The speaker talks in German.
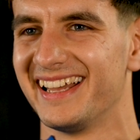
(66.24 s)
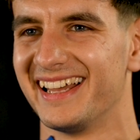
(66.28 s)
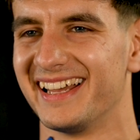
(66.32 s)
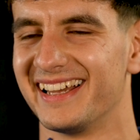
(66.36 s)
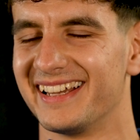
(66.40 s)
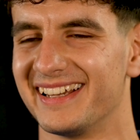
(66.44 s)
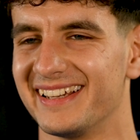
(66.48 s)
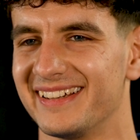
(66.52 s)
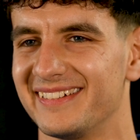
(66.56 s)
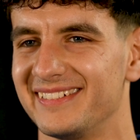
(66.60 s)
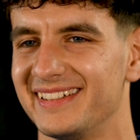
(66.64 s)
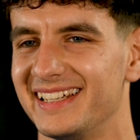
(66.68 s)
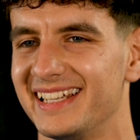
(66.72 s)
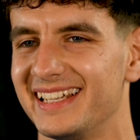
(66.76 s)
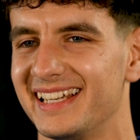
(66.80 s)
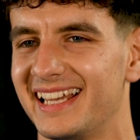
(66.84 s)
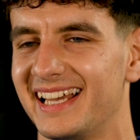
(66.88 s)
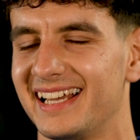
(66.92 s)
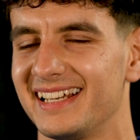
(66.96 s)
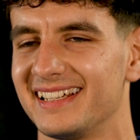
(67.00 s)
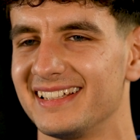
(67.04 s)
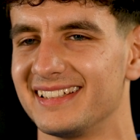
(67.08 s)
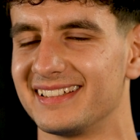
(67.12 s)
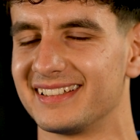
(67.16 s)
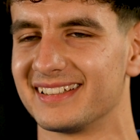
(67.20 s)
Äh, nee,
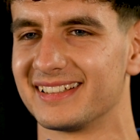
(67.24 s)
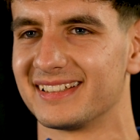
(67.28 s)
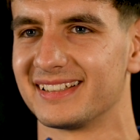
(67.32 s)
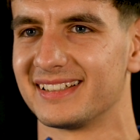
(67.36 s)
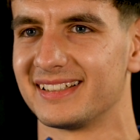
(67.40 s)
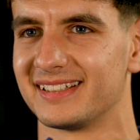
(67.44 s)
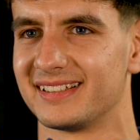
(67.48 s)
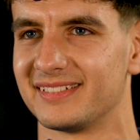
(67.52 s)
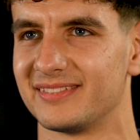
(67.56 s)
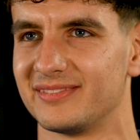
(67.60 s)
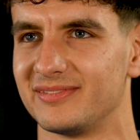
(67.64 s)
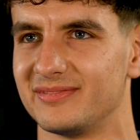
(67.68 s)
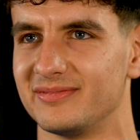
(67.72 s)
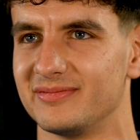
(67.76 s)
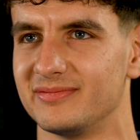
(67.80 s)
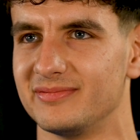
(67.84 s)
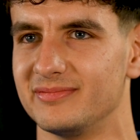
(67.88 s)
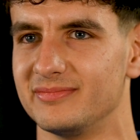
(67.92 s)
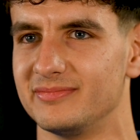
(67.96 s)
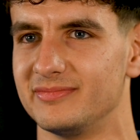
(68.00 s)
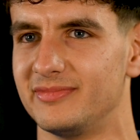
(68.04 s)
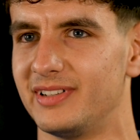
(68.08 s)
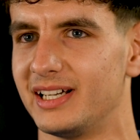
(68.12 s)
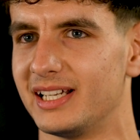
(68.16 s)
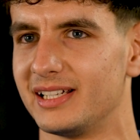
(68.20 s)
ehrlich, äh,
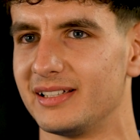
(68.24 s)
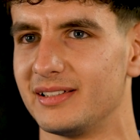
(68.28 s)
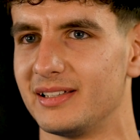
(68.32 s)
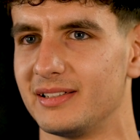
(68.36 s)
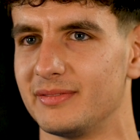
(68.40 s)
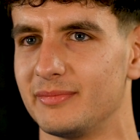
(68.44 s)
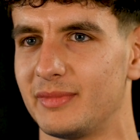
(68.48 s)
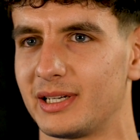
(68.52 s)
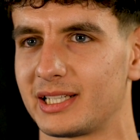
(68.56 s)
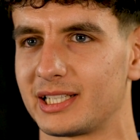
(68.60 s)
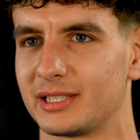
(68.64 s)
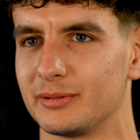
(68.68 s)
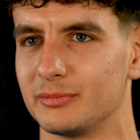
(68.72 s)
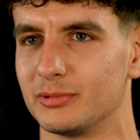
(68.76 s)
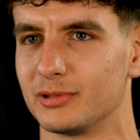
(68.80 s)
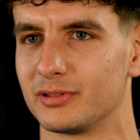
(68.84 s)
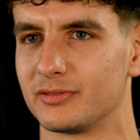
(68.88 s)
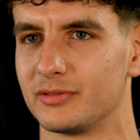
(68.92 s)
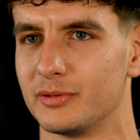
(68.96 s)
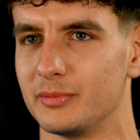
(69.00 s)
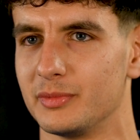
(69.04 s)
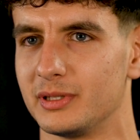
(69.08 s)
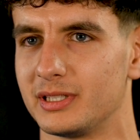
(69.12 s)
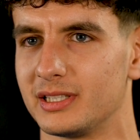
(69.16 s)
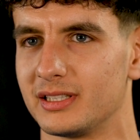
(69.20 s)
weil Magdeburg
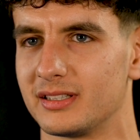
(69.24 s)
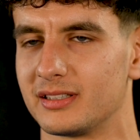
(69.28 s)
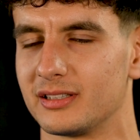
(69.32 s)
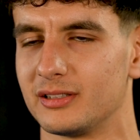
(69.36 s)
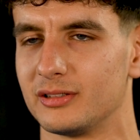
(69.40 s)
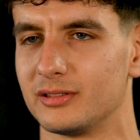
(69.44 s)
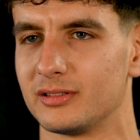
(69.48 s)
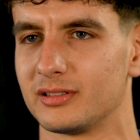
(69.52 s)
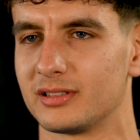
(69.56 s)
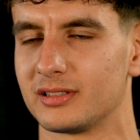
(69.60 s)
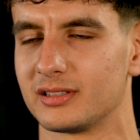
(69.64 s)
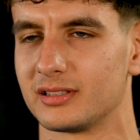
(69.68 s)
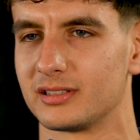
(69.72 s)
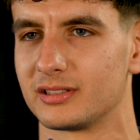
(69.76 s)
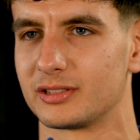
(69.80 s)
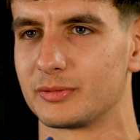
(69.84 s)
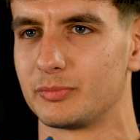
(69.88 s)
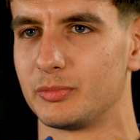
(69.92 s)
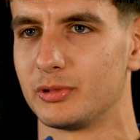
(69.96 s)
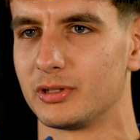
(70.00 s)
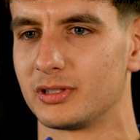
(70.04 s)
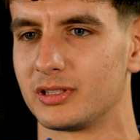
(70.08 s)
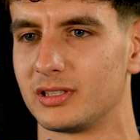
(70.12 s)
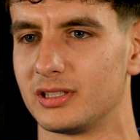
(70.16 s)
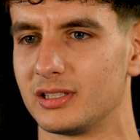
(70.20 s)
für mich jetzt auch äh,
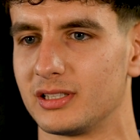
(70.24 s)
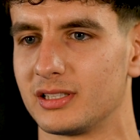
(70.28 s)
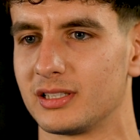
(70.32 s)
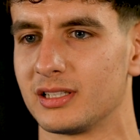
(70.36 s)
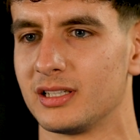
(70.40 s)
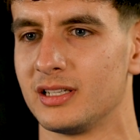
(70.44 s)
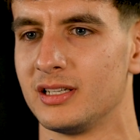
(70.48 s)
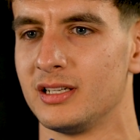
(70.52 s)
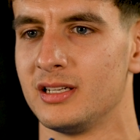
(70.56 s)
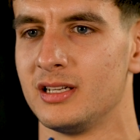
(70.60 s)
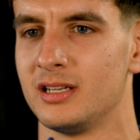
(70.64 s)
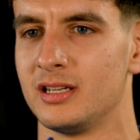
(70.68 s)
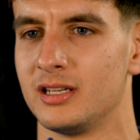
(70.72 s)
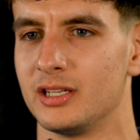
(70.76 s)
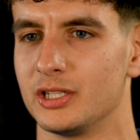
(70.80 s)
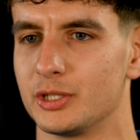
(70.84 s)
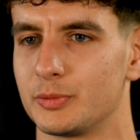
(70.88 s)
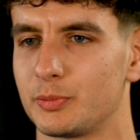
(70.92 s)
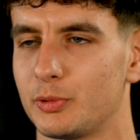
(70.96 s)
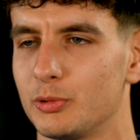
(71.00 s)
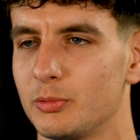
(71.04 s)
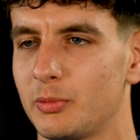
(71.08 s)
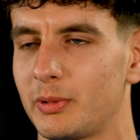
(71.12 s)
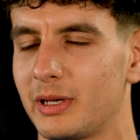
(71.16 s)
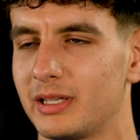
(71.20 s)
sportlich ein
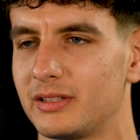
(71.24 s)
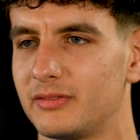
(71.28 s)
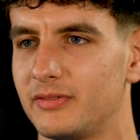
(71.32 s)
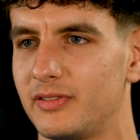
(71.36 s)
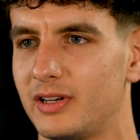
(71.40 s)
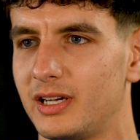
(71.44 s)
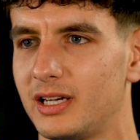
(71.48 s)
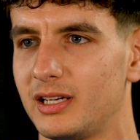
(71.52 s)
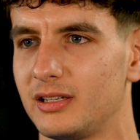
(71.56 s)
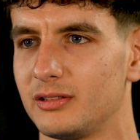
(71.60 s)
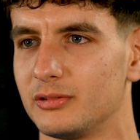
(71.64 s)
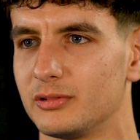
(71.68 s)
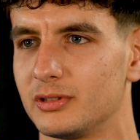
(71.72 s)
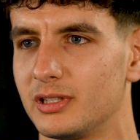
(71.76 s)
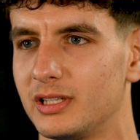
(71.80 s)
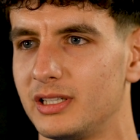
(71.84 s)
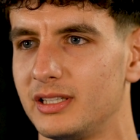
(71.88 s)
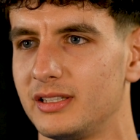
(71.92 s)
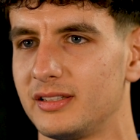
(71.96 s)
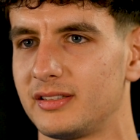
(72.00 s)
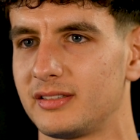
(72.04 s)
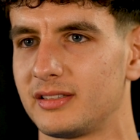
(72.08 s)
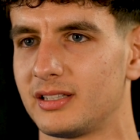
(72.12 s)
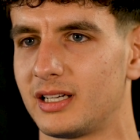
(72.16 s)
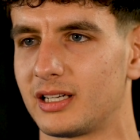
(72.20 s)
Sprungbrett war oder
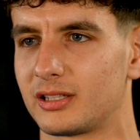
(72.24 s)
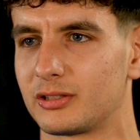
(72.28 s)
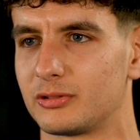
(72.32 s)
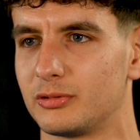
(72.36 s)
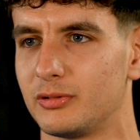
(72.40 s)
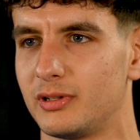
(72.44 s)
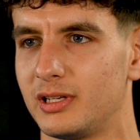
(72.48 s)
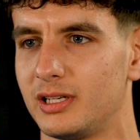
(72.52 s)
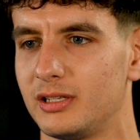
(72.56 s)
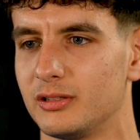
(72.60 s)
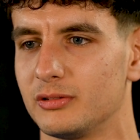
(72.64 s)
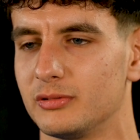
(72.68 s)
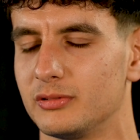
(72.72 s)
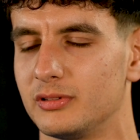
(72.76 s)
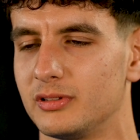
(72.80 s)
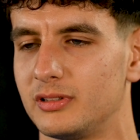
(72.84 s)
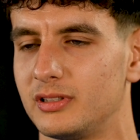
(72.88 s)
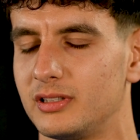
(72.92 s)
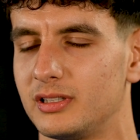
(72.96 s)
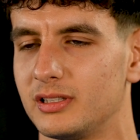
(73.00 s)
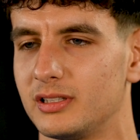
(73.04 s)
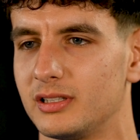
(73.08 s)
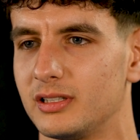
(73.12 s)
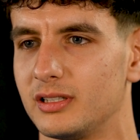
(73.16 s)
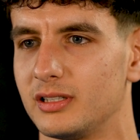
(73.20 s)
ist aktuell
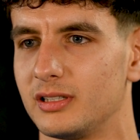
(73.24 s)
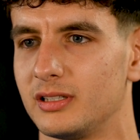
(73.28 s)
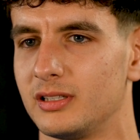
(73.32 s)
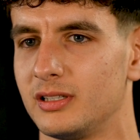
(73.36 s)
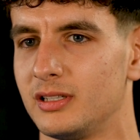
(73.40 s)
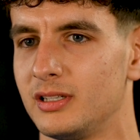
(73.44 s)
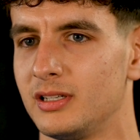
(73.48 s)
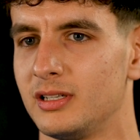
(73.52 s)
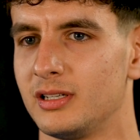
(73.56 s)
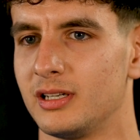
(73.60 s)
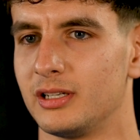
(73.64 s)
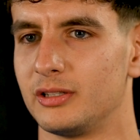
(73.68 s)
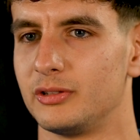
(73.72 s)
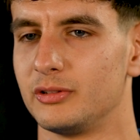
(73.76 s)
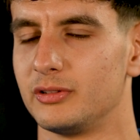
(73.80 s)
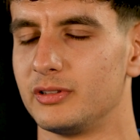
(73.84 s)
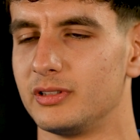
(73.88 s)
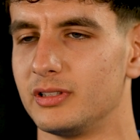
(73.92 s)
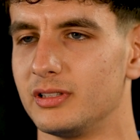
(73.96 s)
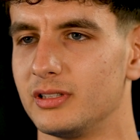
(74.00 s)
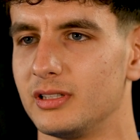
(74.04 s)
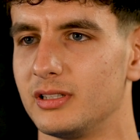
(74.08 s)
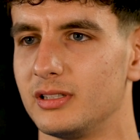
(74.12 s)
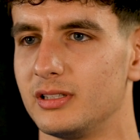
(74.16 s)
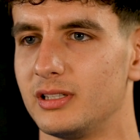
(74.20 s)
und äh, natürlich
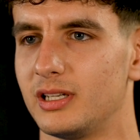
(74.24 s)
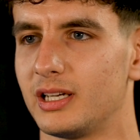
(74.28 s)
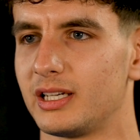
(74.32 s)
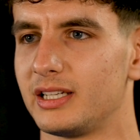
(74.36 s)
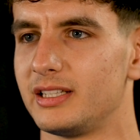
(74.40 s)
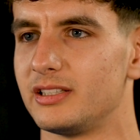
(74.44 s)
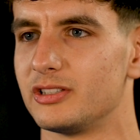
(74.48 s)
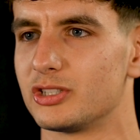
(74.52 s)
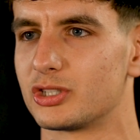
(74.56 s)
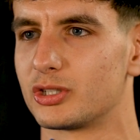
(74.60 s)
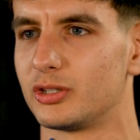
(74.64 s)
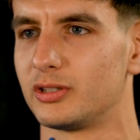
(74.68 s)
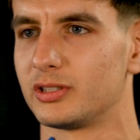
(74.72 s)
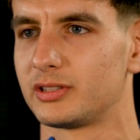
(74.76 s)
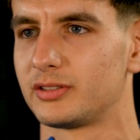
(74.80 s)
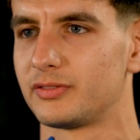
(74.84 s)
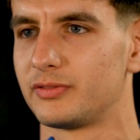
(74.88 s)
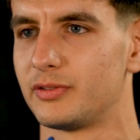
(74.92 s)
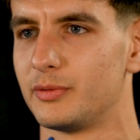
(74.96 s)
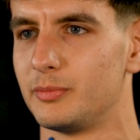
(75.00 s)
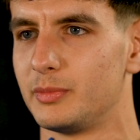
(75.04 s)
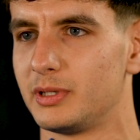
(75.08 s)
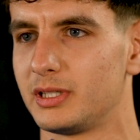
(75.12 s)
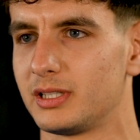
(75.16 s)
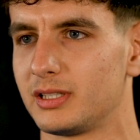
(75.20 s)
ein, eine Riesenchance
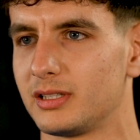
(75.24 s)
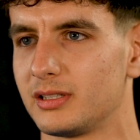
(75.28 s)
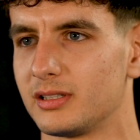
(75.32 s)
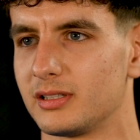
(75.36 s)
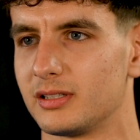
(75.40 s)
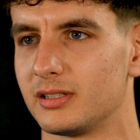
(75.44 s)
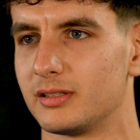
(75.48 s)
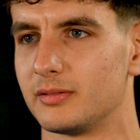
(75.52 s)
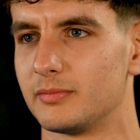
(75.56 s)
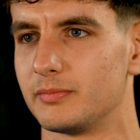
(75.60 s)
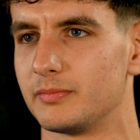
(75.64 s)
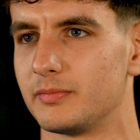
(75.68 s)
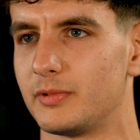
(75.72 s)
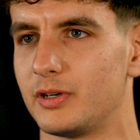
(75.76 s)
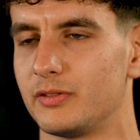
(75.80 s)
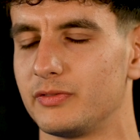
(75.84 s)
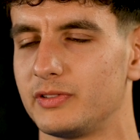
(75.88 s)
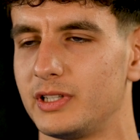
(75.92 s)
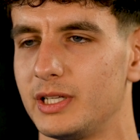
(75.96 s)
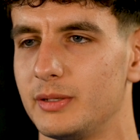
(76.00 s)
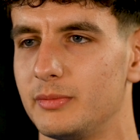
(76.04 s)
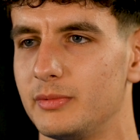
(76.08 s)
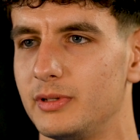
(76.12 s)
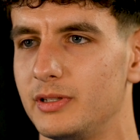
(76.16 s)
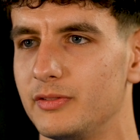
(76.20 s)
für mich, ähm, auf
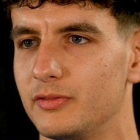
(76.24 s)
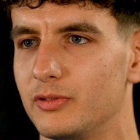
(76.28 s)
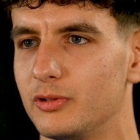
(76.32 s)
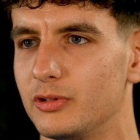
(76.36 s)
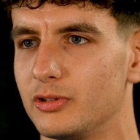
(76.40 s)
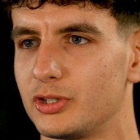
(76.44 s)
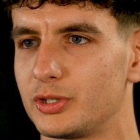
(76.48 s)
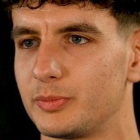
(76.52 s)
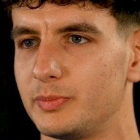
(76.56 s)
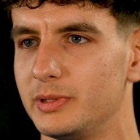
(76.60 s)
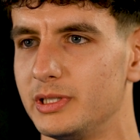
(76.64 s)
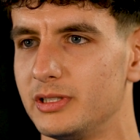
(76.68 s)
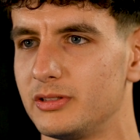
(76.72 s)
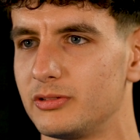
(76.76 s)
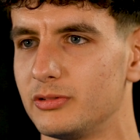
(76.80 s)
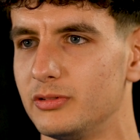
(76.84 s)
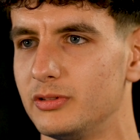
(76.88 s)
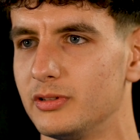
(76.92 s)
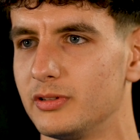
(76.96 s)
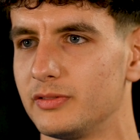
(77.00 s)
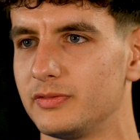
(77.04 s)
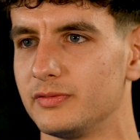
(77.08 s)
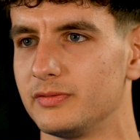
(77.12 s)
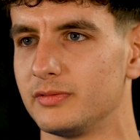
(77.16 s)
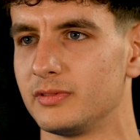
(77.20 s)
dem Niveau spielen zu
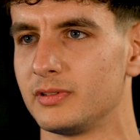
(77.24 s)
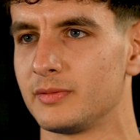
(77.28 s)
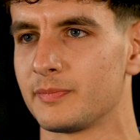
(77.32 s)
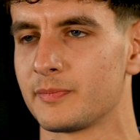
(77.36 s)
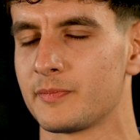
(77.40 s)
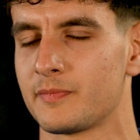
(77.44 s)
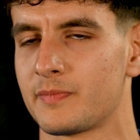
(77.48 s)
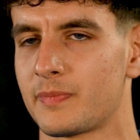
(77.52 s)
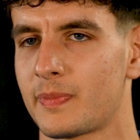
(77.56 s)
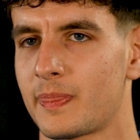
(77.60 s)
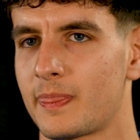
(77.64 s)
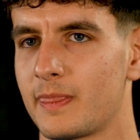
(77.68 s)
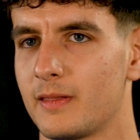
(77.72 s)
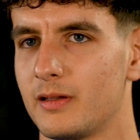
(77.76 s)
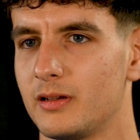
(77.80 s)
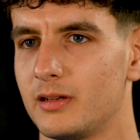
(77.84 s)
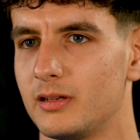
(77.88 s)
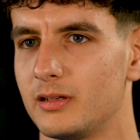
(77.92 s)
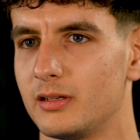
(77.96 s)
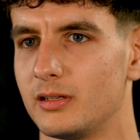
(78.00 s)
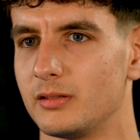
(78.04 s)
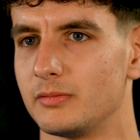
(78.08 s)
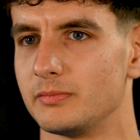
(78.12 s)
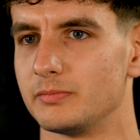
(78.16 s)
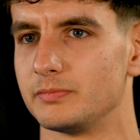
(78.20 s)
dürfen
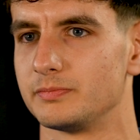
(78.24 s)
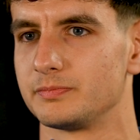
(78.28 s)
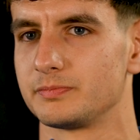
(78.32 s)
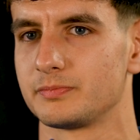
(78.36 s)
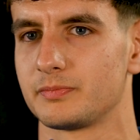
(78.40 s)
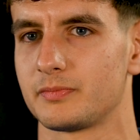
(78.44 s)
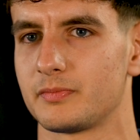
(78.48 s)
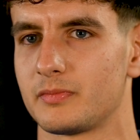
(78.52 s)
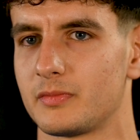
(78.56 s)
ähm,